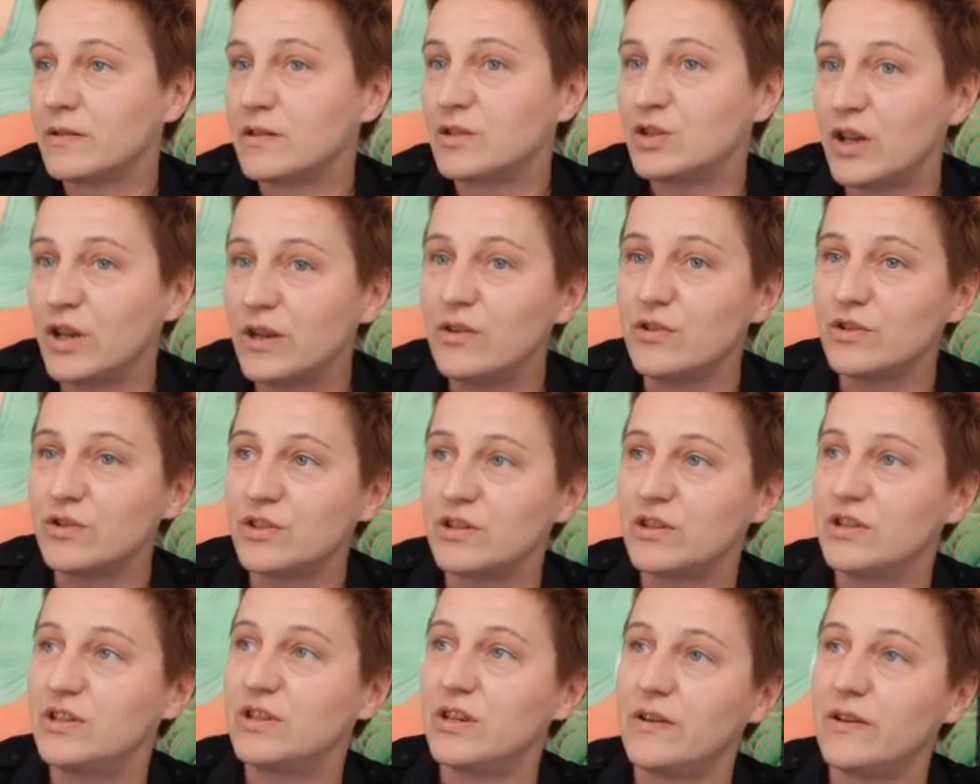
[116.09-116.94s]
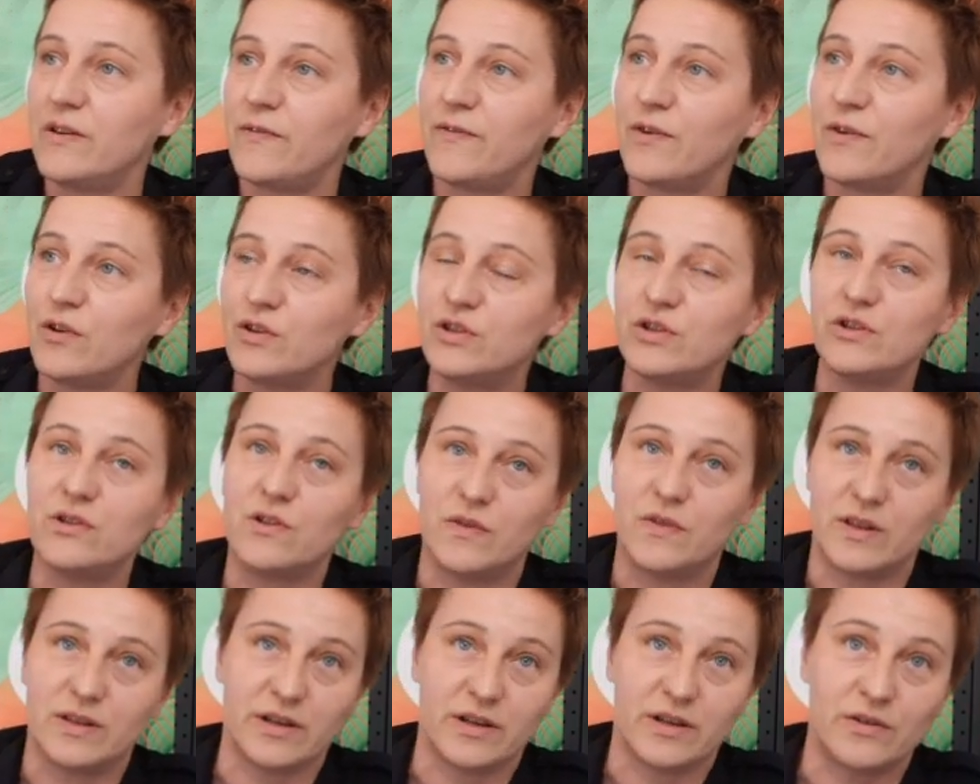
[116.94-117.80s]
czegoś, gdzie wchodzi
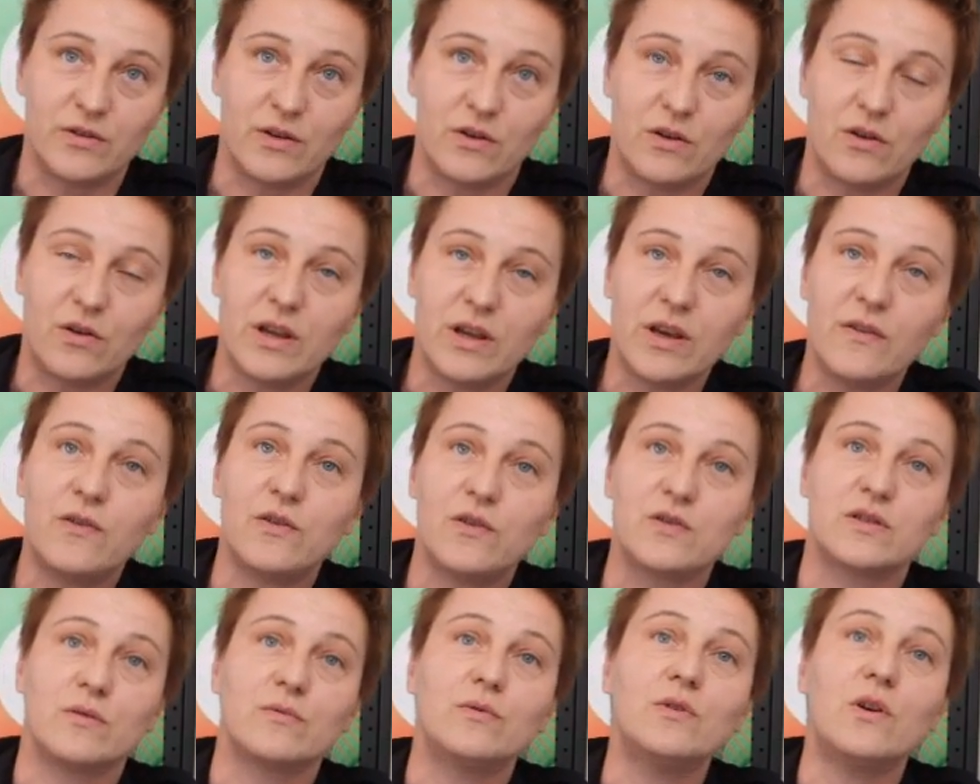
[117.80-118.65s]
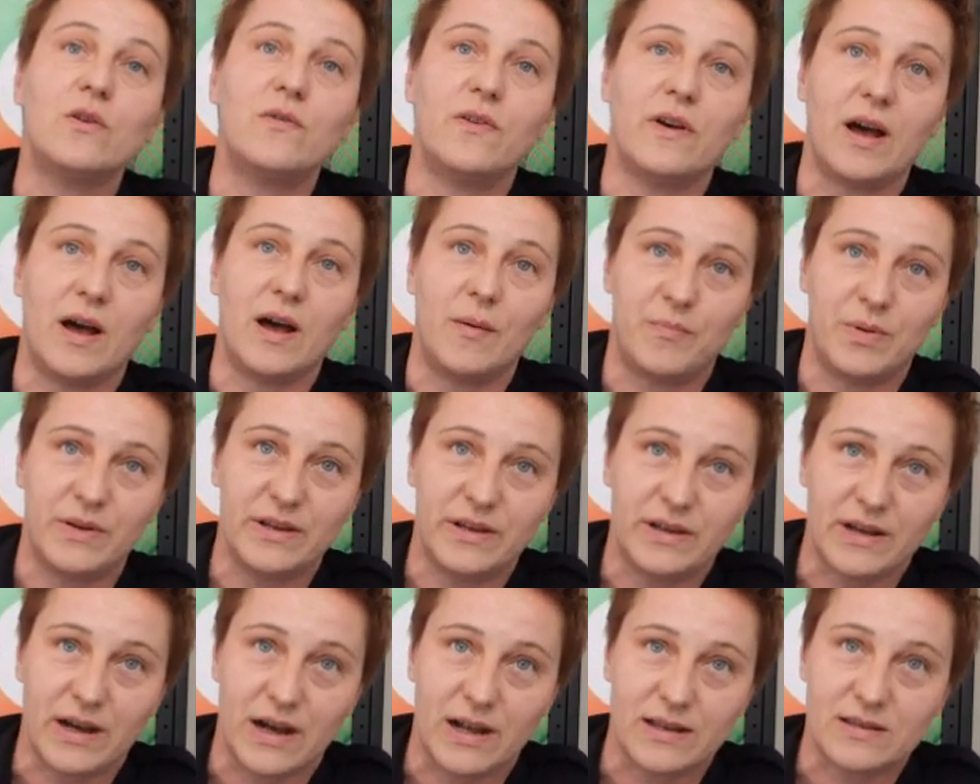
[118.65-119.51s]
nowa technologia, wchodzą nowe
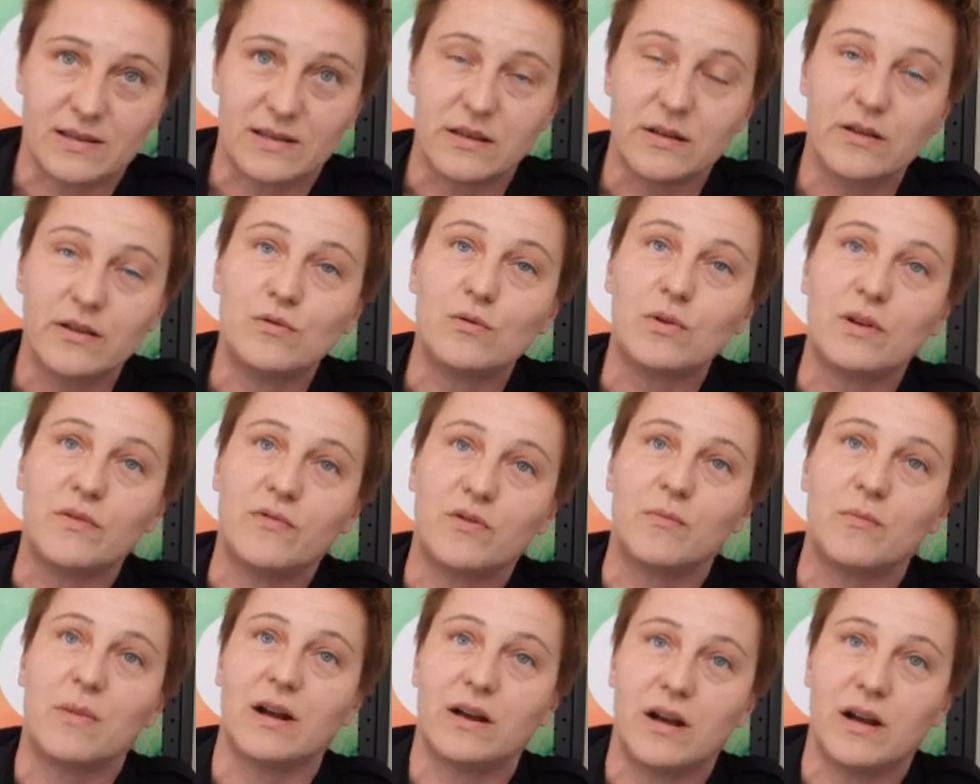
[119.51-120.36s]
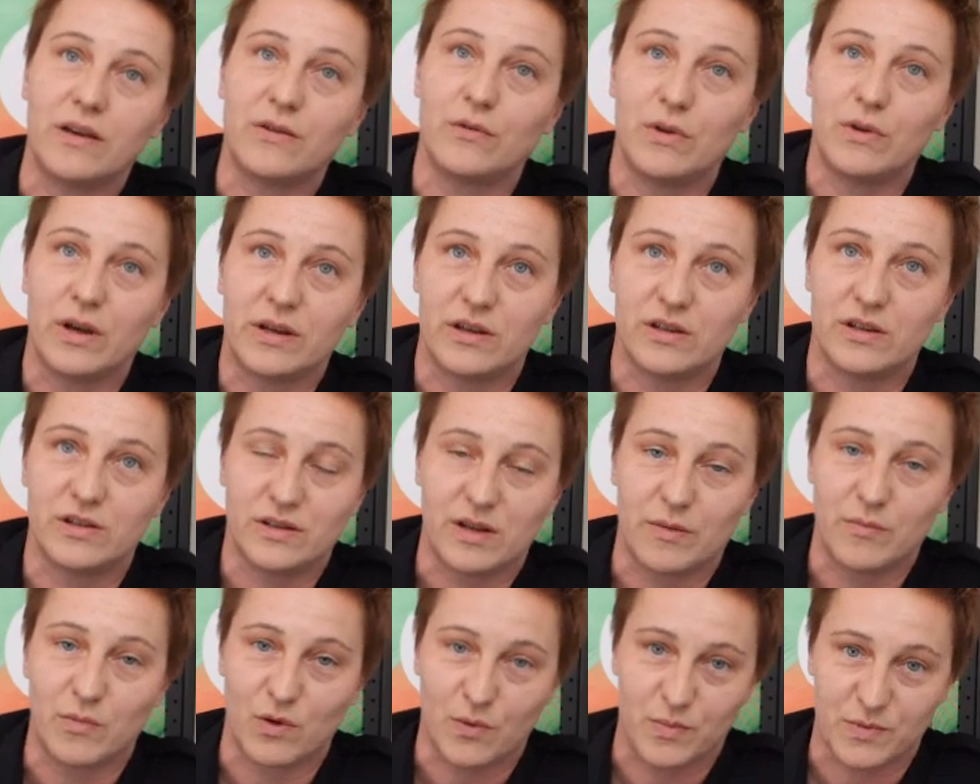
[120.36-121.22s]
aplikacje, które wymagają jakiejś
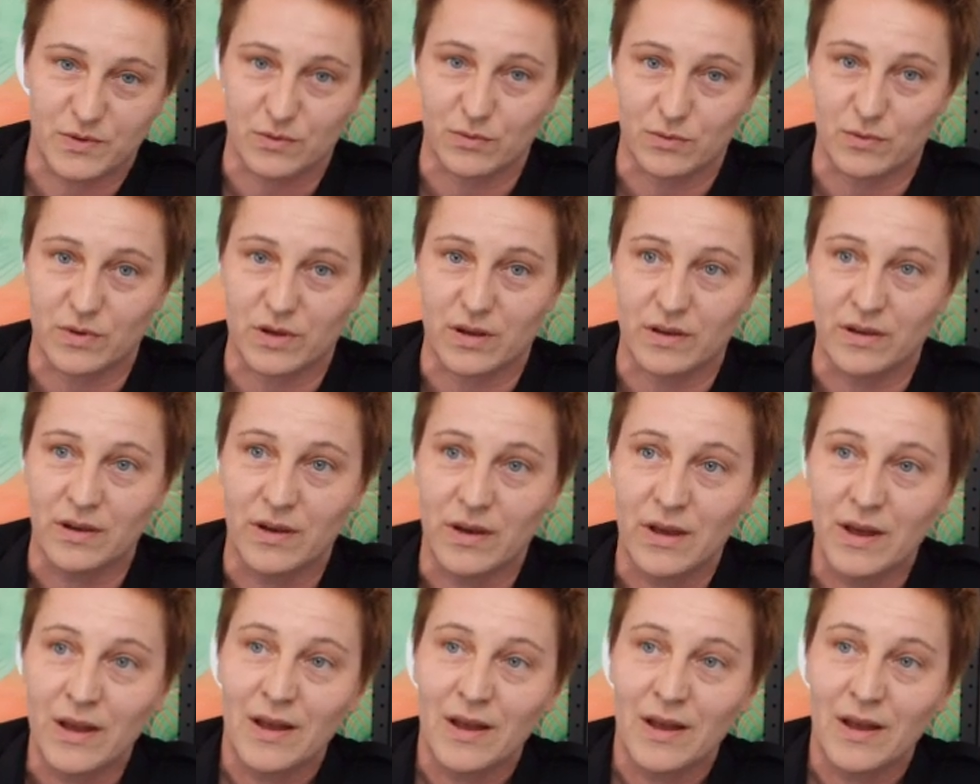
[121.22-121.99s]
tam obsługi.